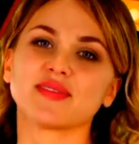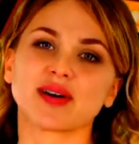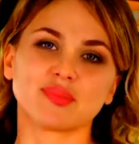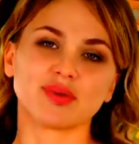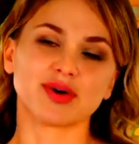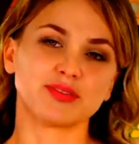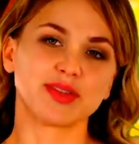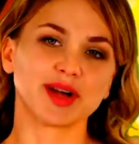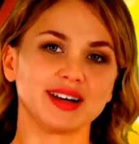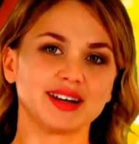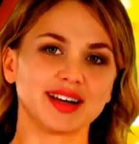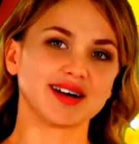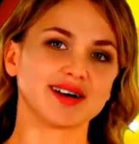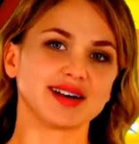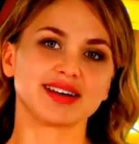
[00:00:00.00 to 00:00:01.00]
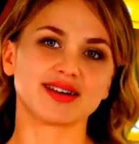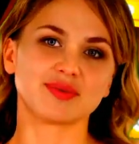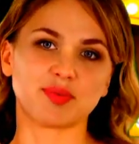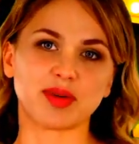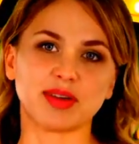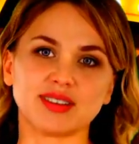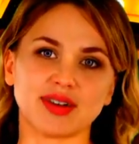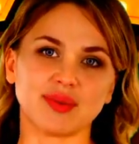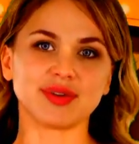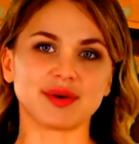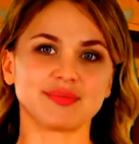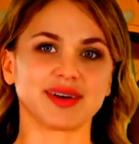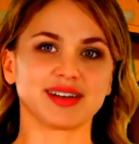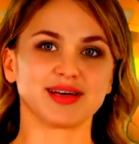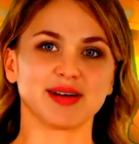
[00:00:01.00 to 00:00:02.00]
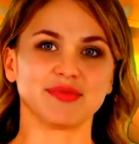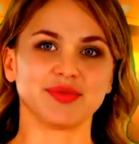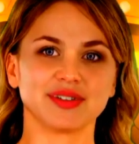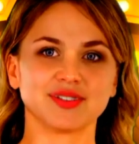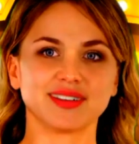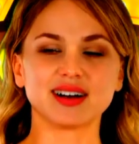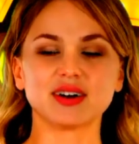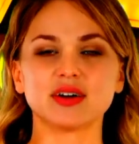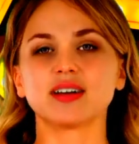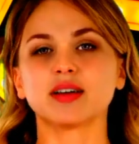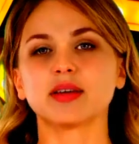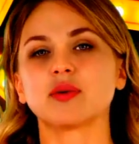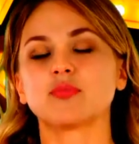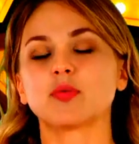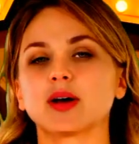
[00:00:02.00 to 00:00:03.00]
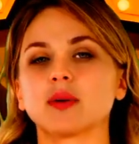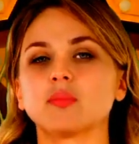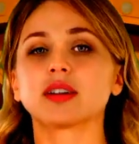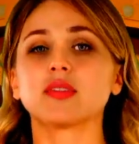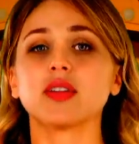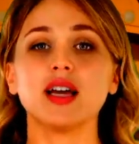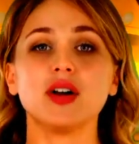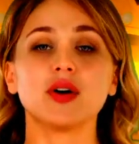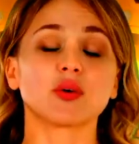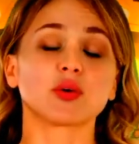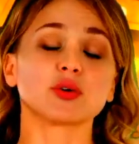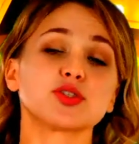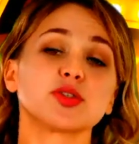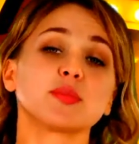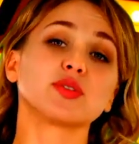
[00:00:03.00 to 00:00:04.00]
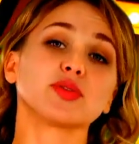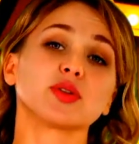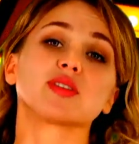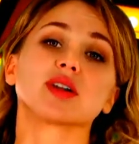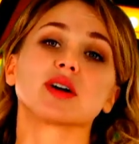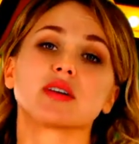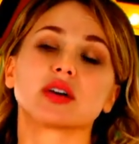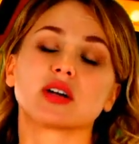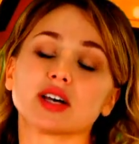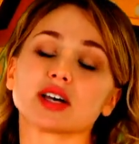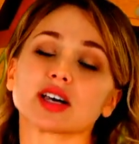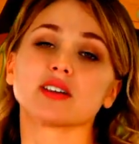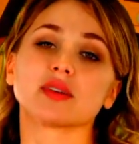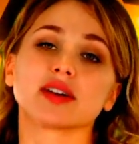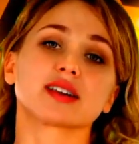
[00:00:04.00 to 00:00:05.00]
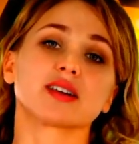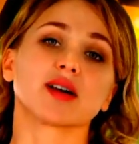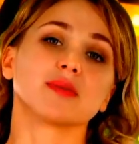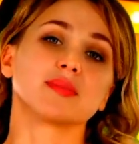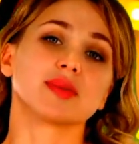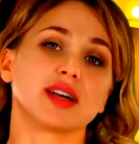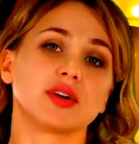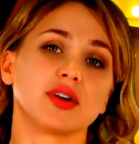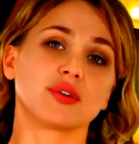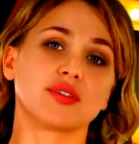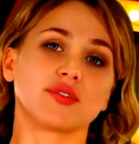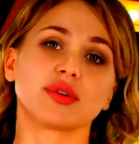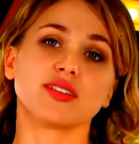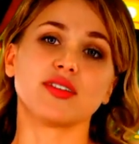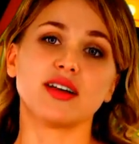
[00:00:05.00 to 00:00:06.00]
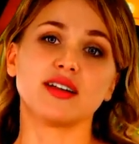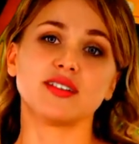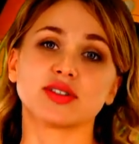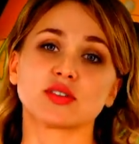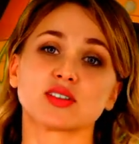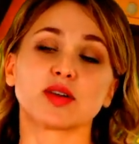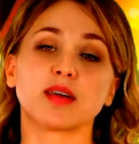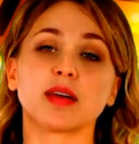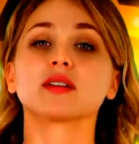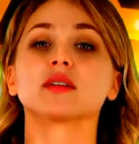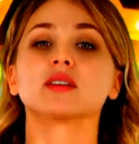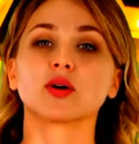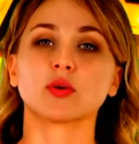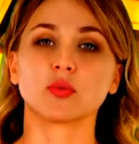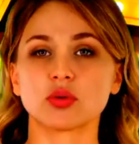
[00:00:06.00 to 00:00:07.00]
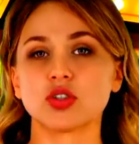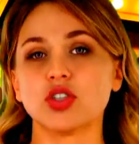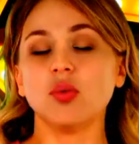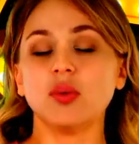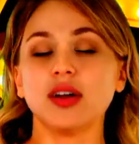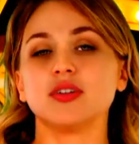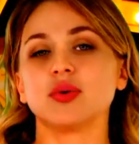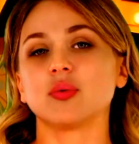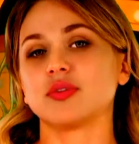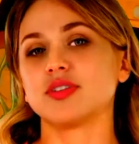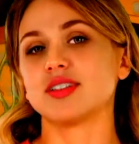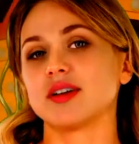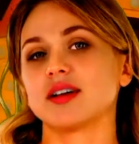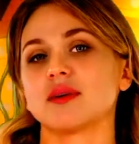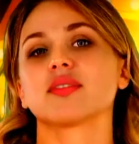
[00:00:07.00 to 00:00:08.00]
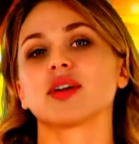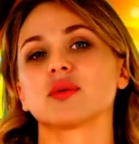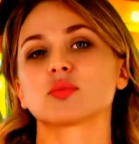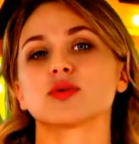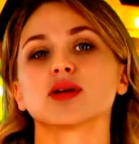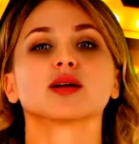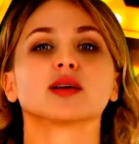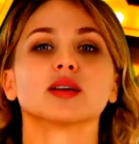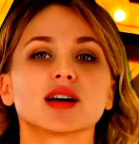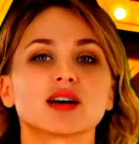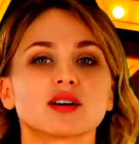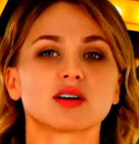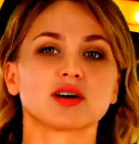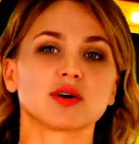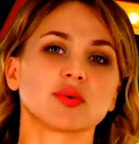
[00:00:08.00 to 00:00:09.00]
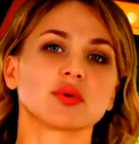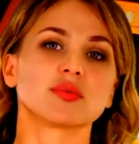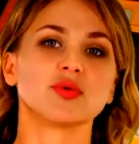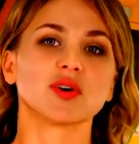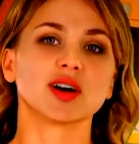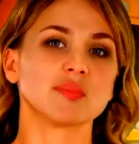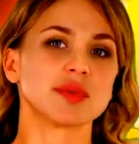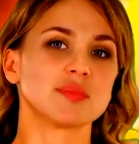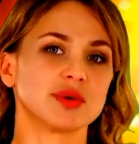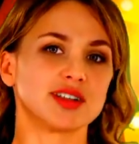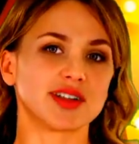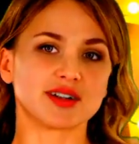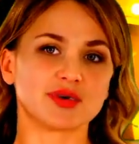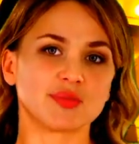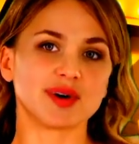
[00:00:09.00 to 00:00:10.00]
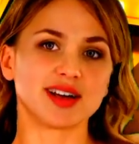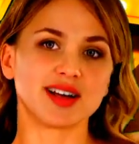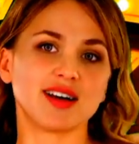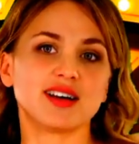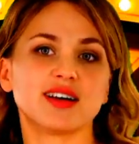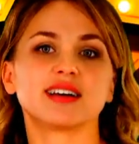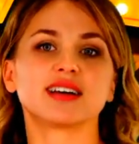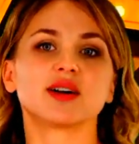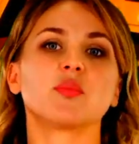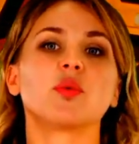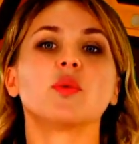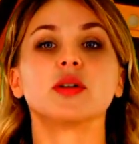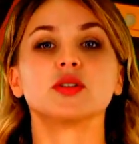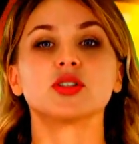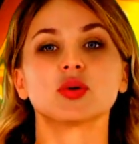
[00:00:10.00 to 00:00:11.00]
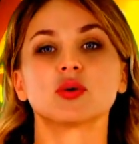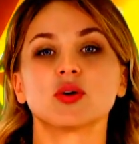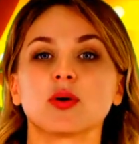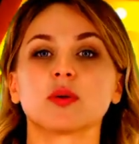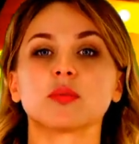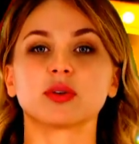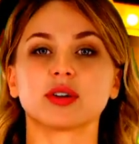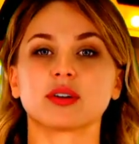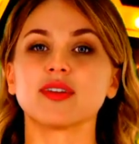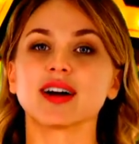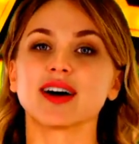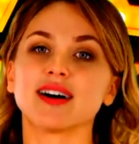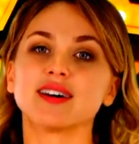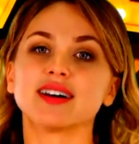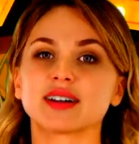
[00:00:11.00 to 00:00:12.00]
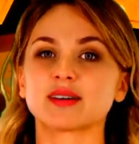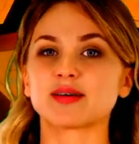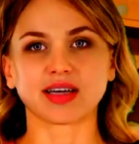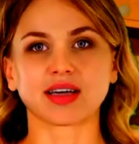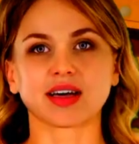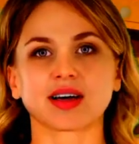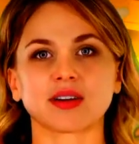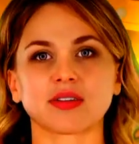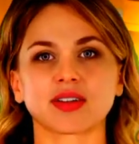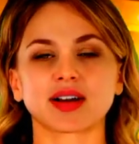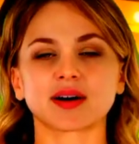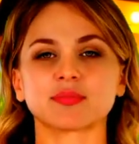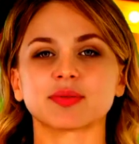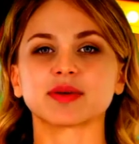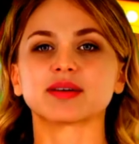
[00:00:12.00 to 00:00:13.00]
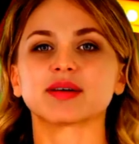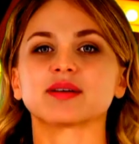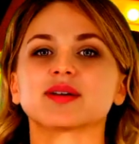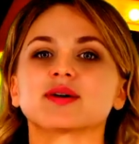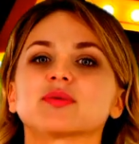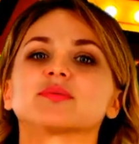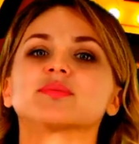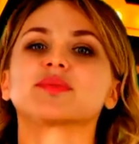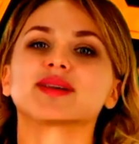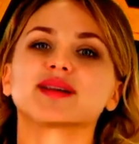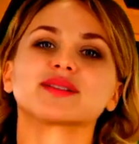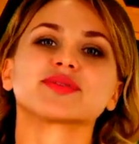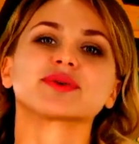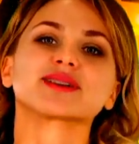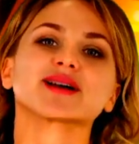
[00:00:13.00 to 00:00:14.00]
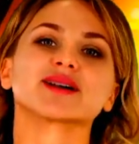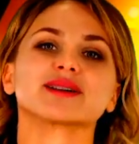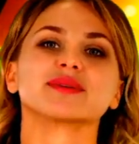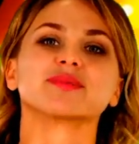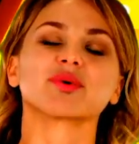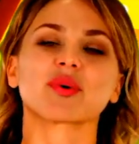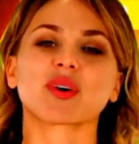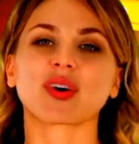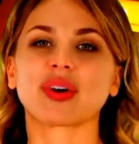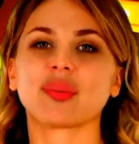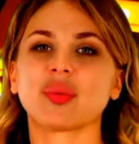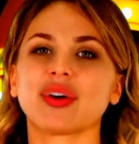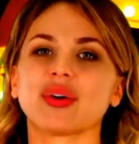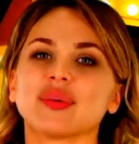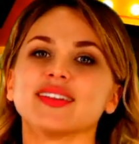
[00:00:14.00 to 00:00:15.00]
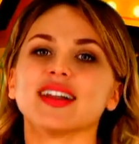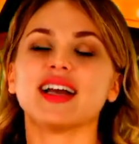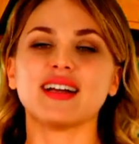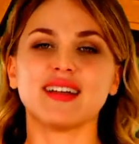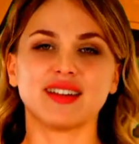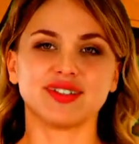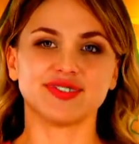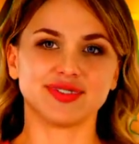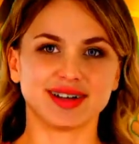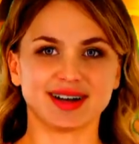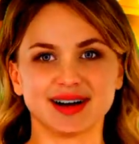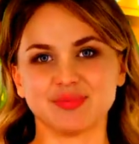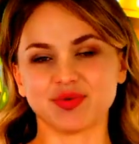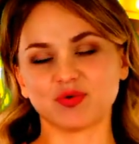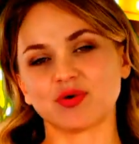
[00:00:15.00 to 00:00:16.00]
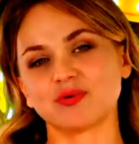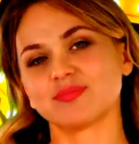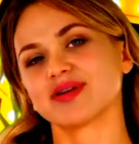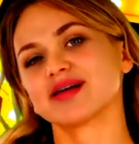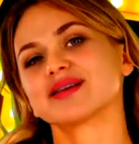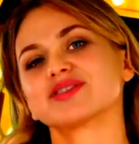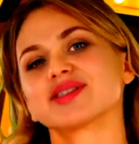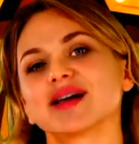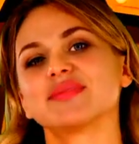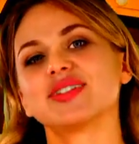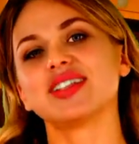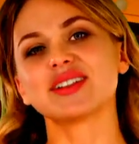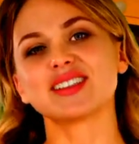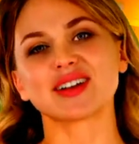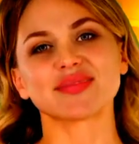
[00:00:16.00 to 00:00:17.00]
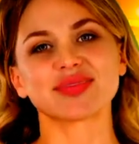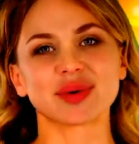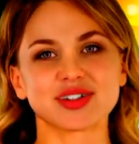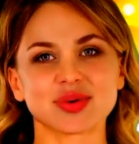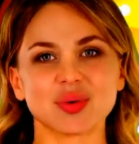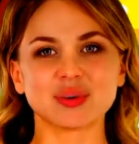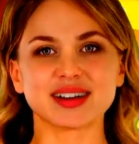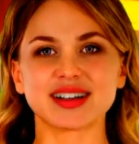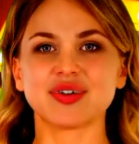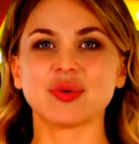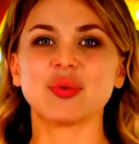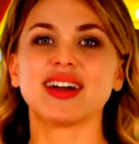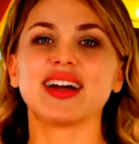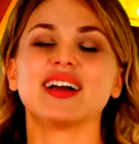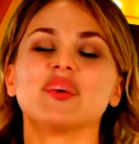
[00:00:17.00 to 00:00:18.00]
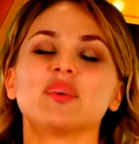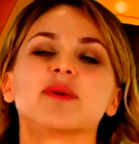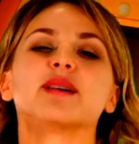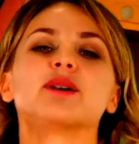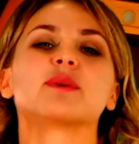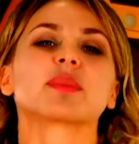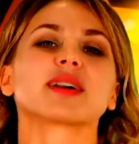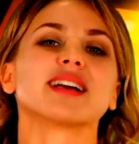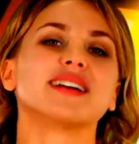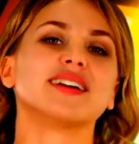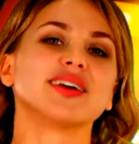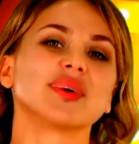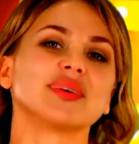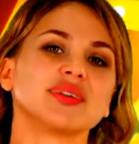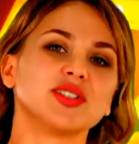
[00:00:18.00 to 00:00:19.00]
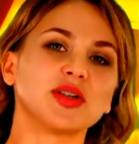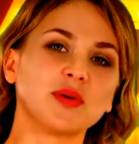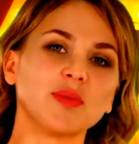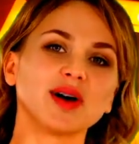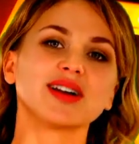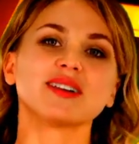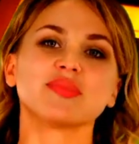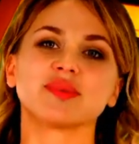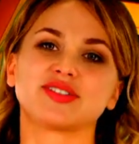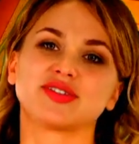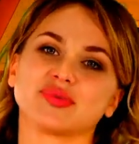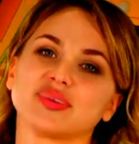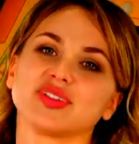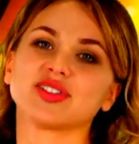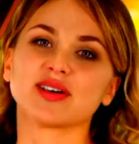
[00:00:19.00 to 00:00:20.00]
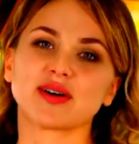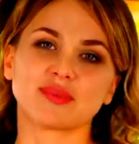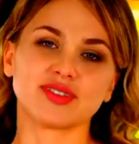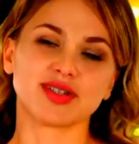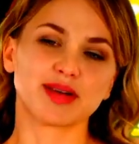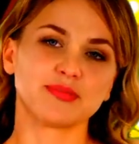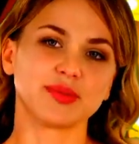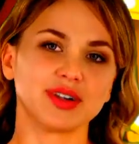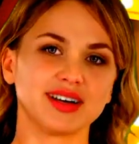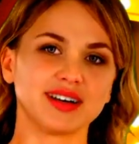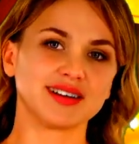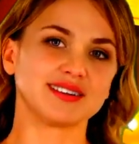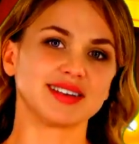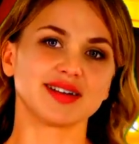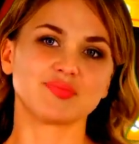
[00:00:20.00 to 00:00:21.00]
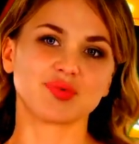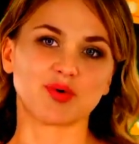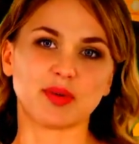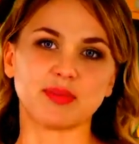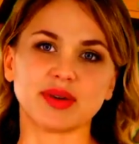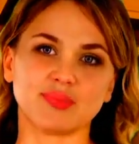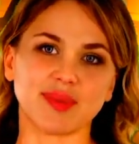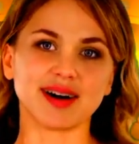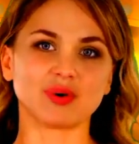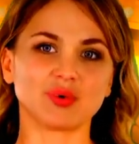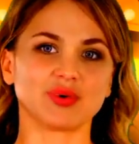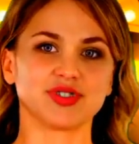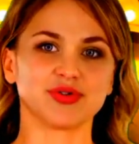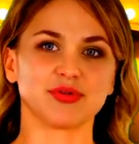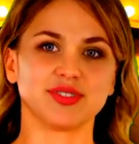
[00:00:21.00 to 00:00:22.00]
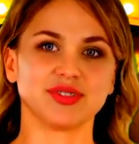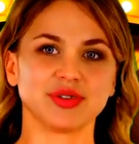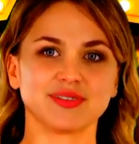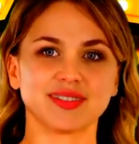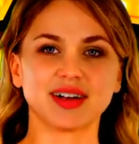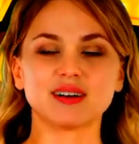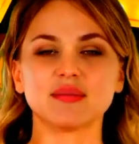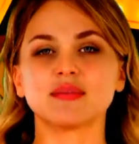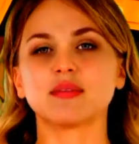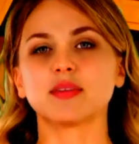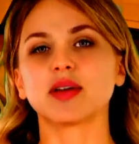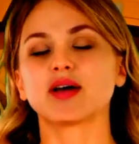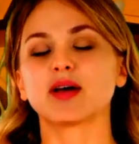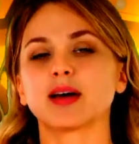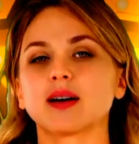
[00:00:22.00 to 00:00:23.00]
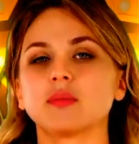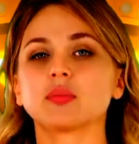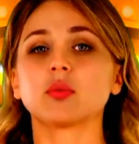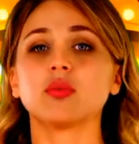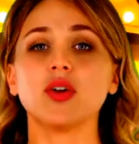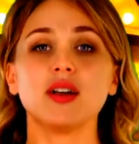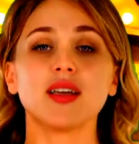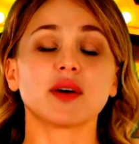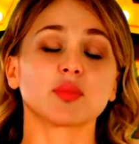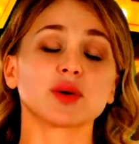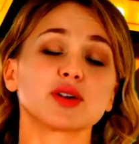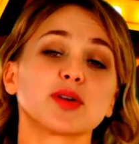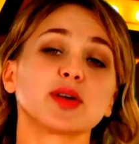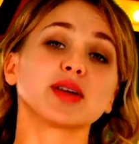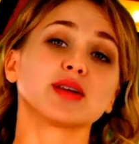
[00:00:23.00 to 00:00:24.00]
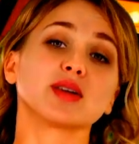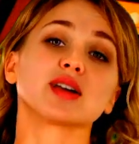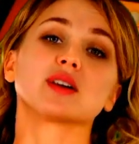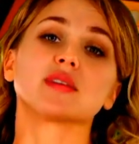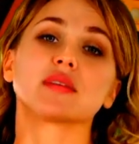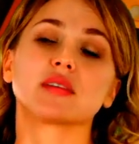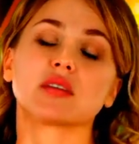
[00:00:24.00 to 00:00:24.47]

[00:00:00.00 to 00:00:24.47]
अब वक्त आ गया है कि ब्रेंट अपना पहला फैसला करे कि वो हमें देख और सुन सकता है लेकिन हम नहीं कर सकते इसे देखें और सुने तो इसे अंदर बुलाया गया और वो हमें बताने वाला है कि वो किस को खत्म कर रहा है अगर आप पहले राउंड में असल लारेन को खत्म कर दें जिससे आपको अपने अंजाम से नफरत होगी तो ले लो एक मिनट और उसके बारे में सोचे अब जानते हैं की वो अभी माँ को चुन सकता है आप उनका नंबर कहेंगे